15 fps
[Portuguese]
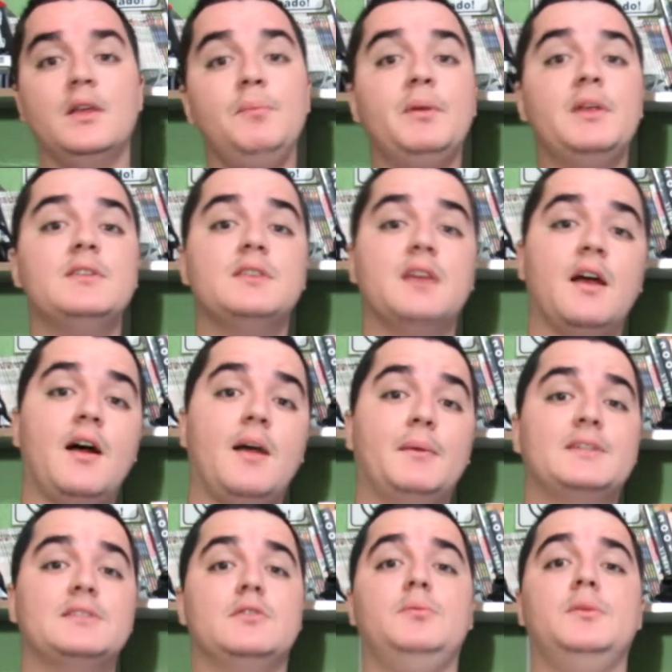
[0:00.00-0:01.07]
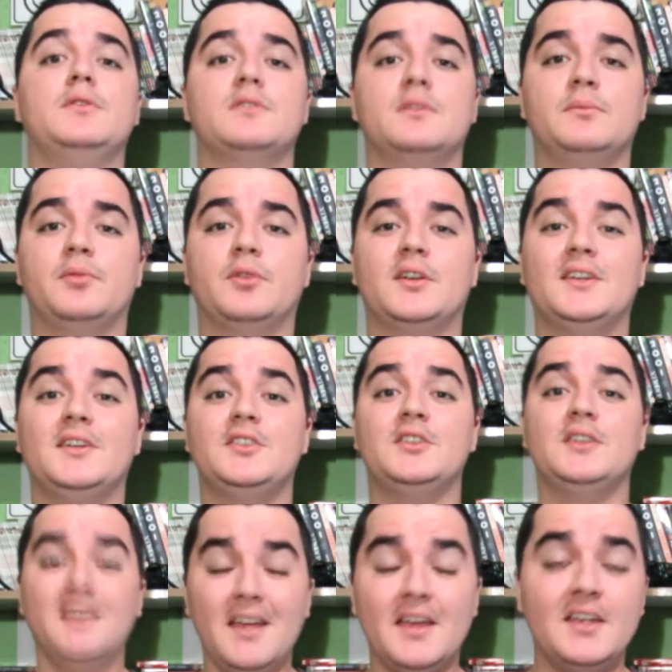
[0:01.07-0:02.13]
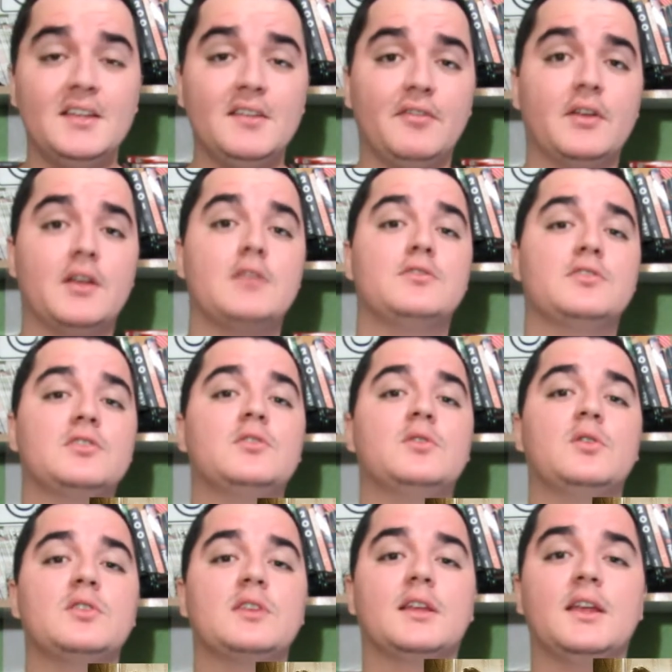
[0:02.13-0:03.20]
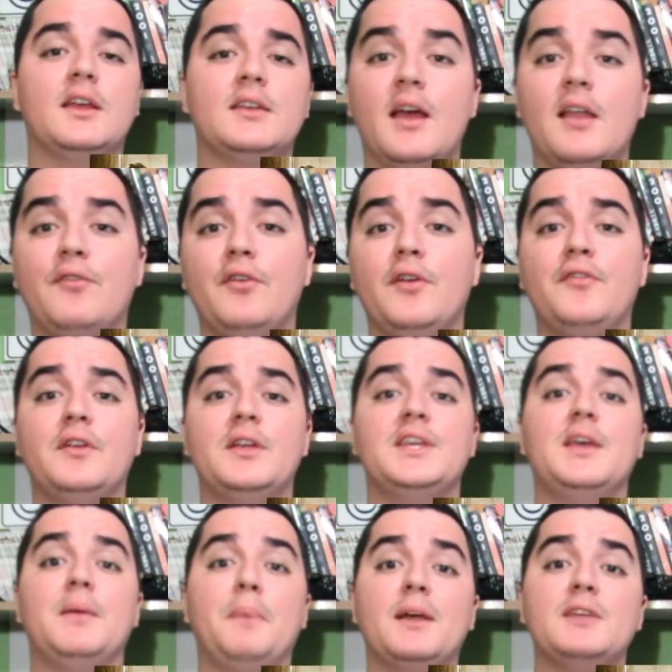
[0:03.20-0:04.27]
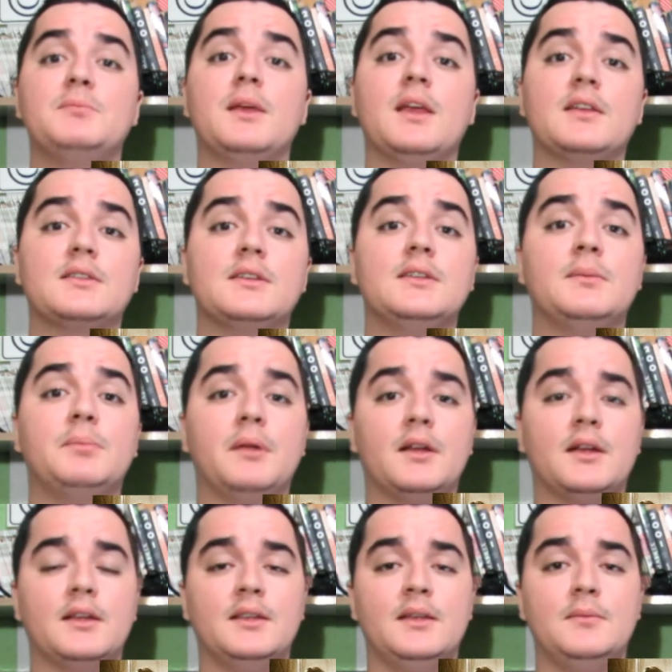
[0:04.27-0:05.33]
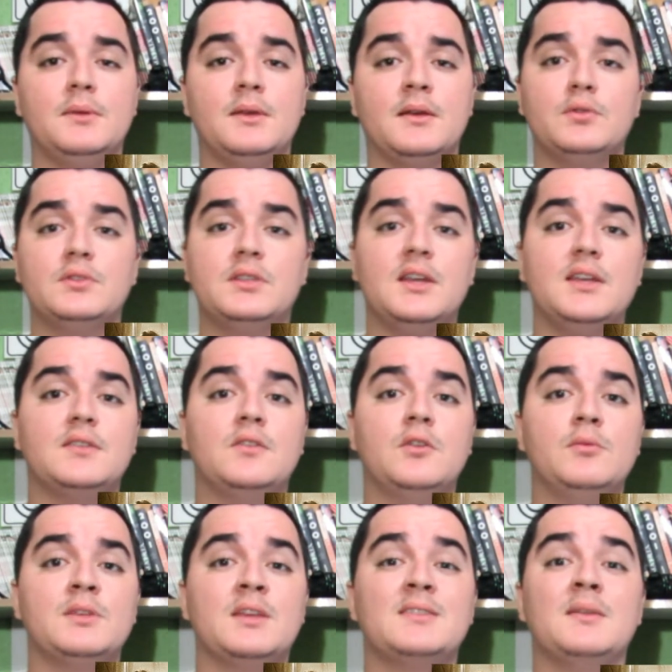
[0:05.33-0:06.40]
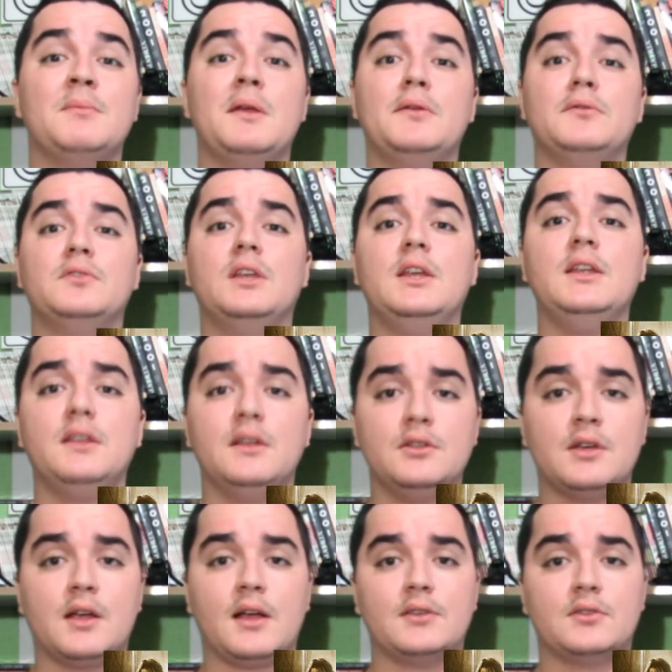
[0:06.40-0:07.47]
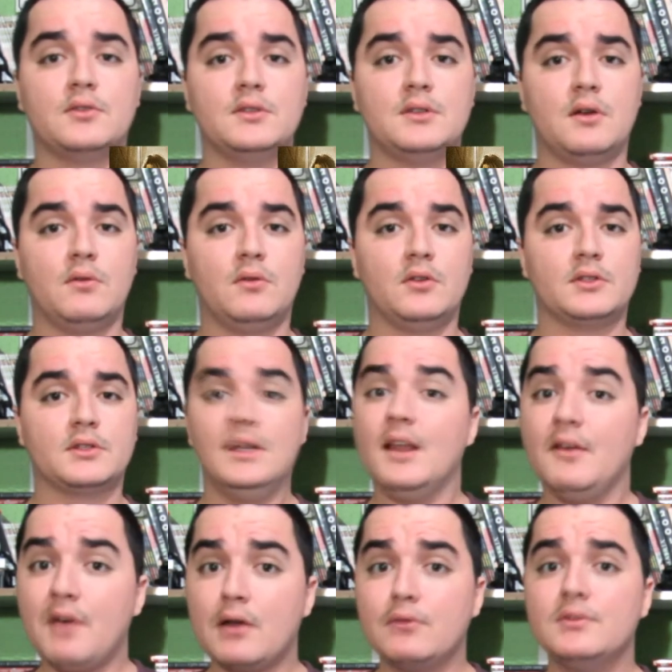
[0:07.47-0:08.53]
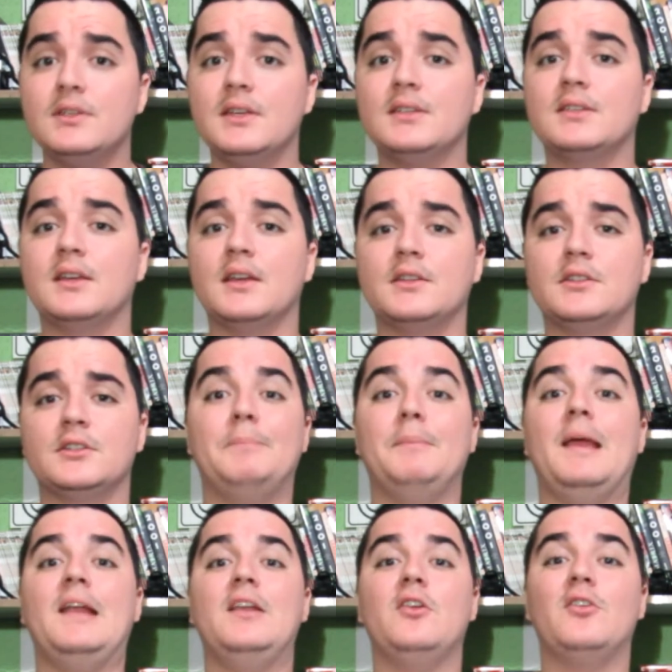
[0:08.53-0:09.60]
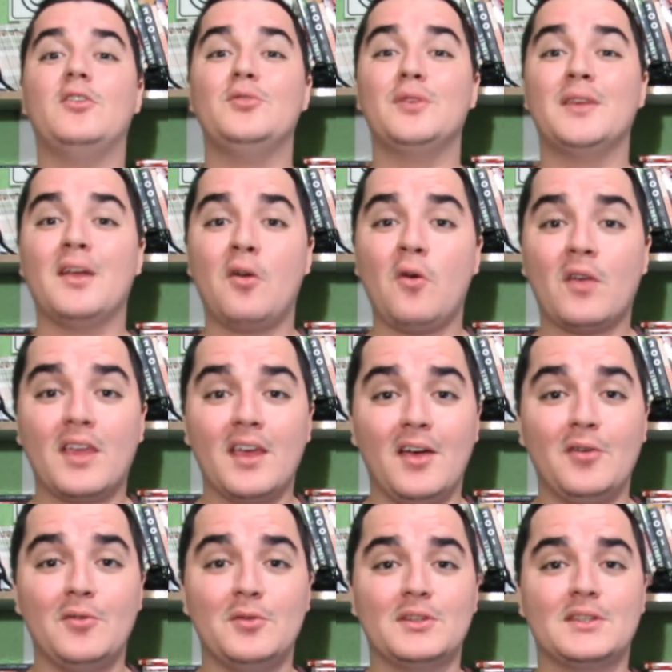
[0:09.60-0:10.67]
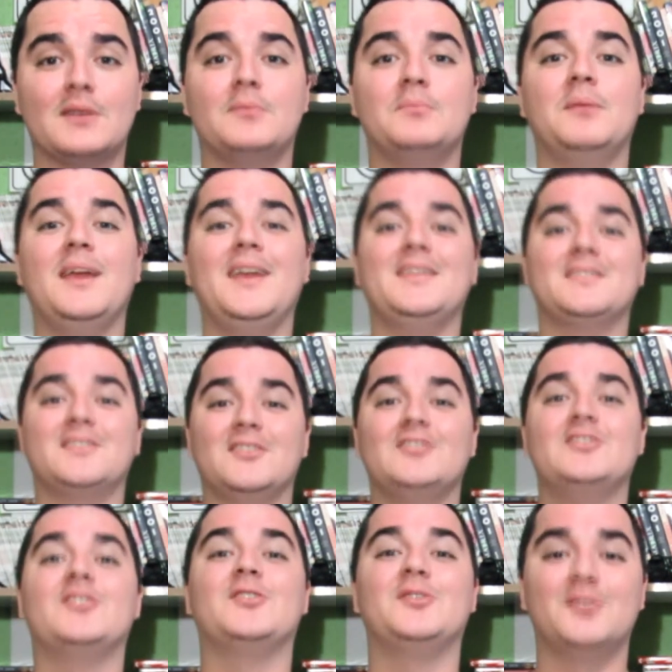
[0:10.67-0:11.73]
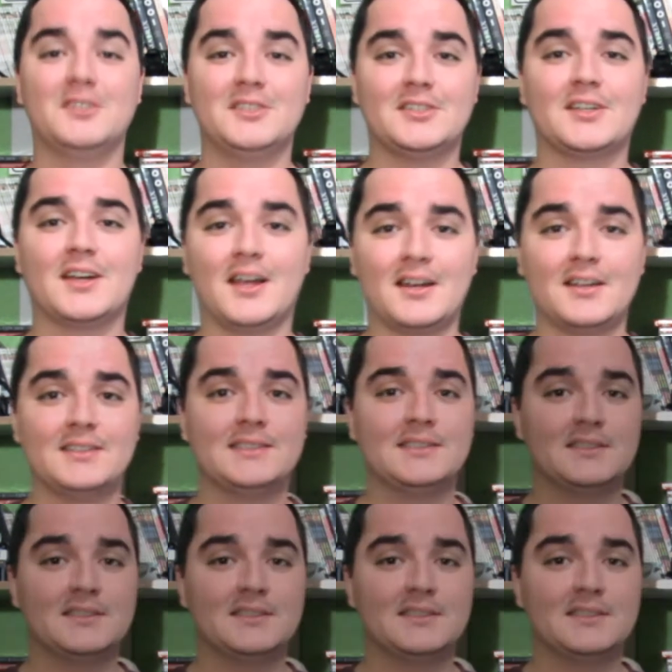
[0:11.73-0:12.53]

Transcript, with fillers: E para encerrar, mas não menos importante, e ainda falando de Senhor dos Anéis, ela foi a franquia mais bem aceita pela academia. Os três filmes receberam 30 indicações ao Oscar e levaram 17. Melhor do que qualquer outra, bem assim de longe, cara.